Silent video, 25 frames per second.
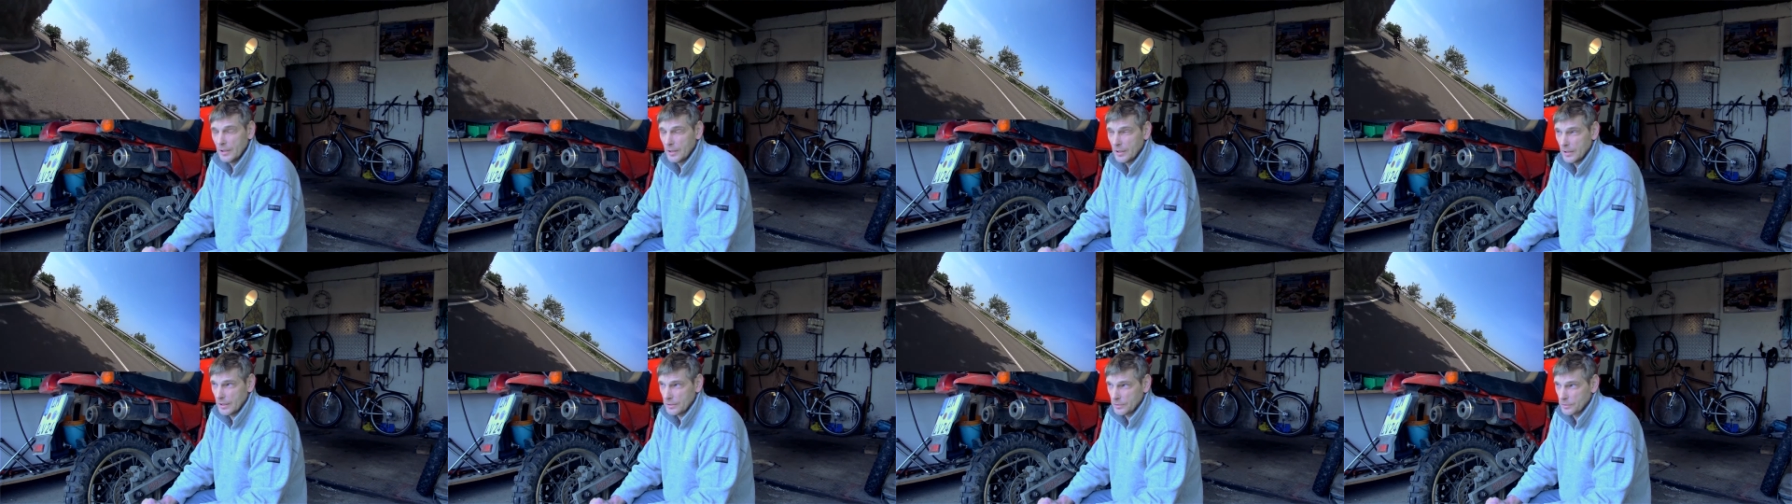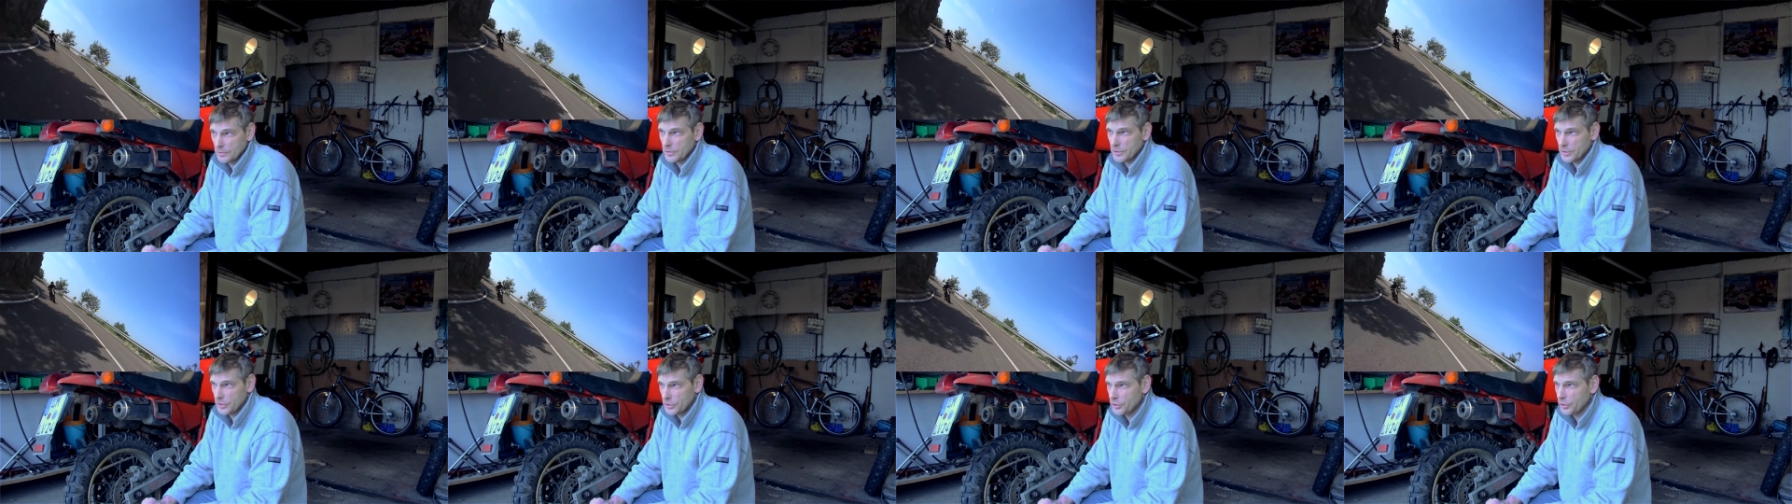Also
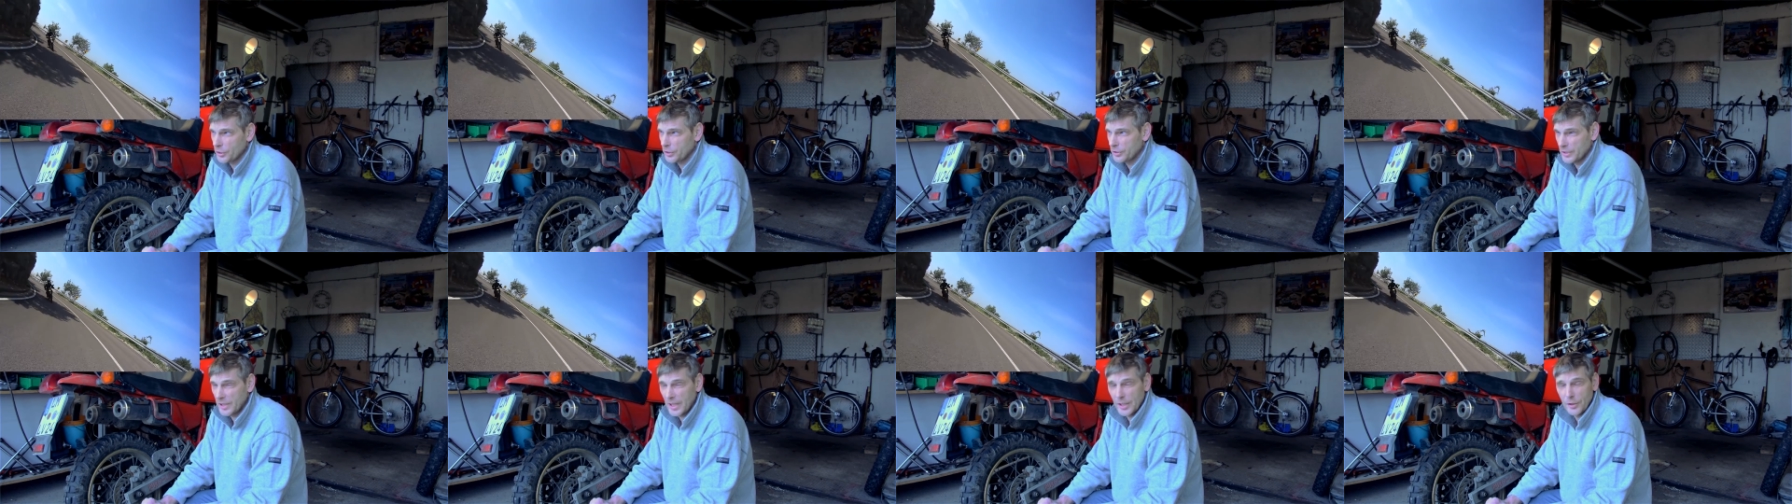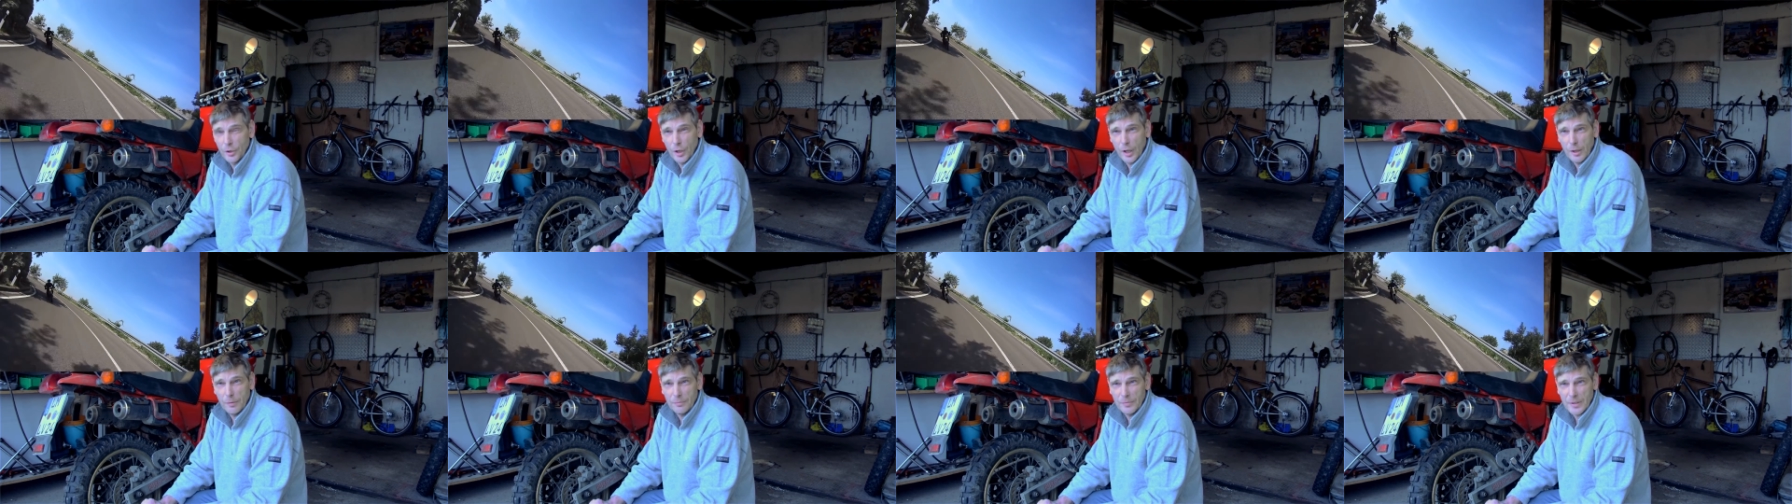es ist schon
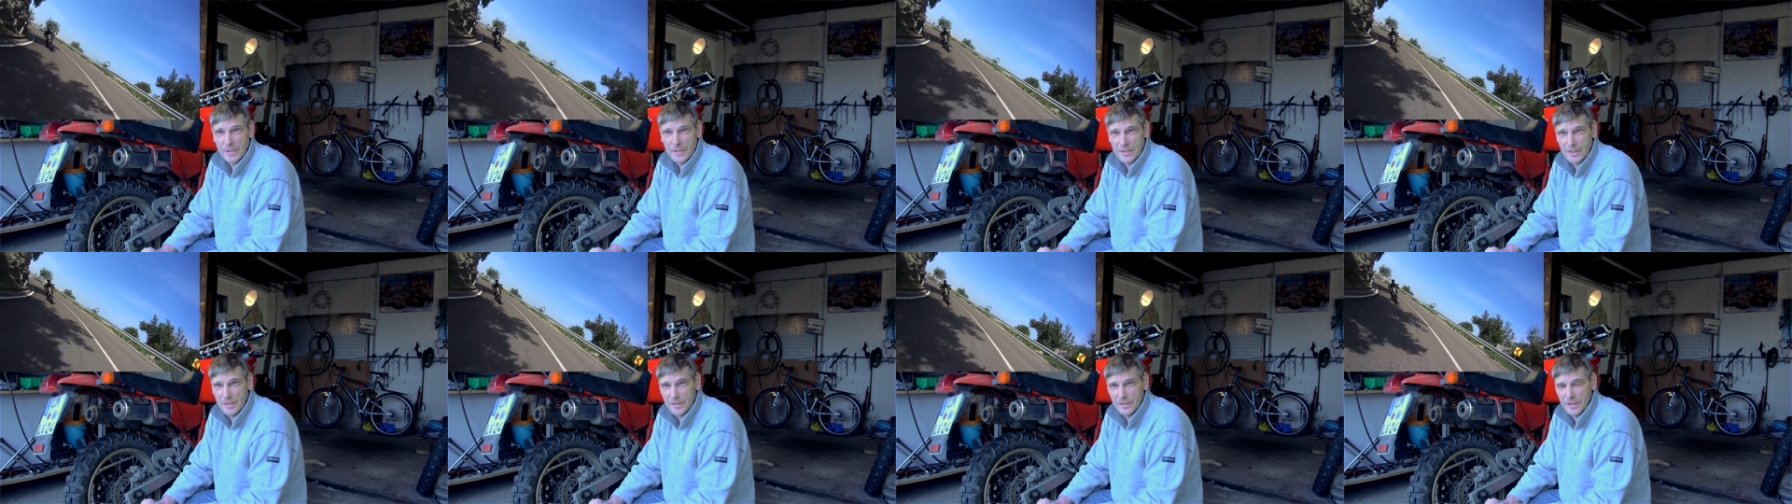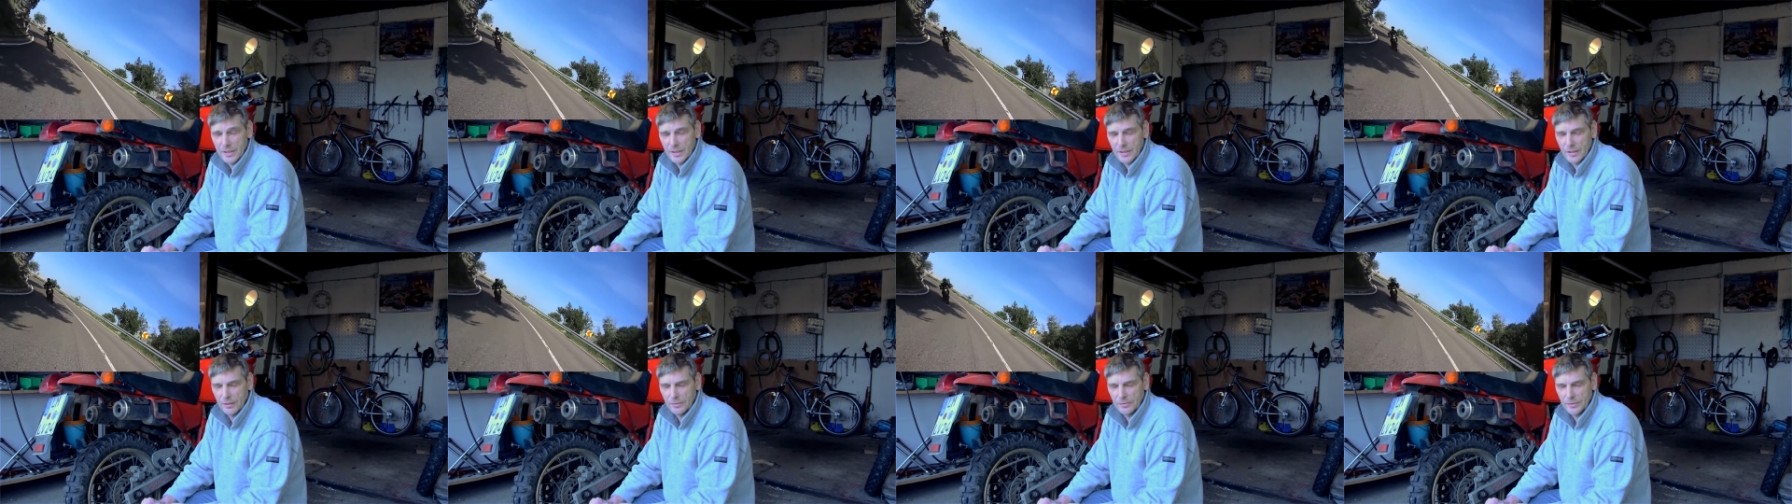enorm, was das
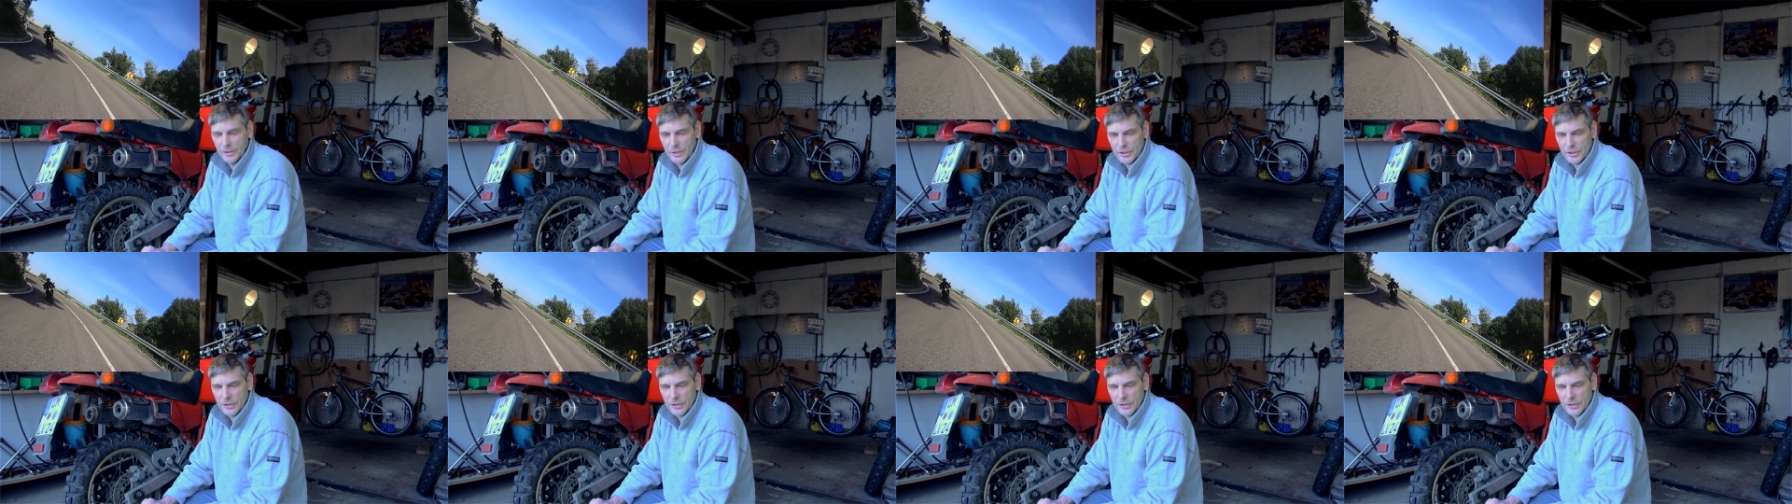Ding auf der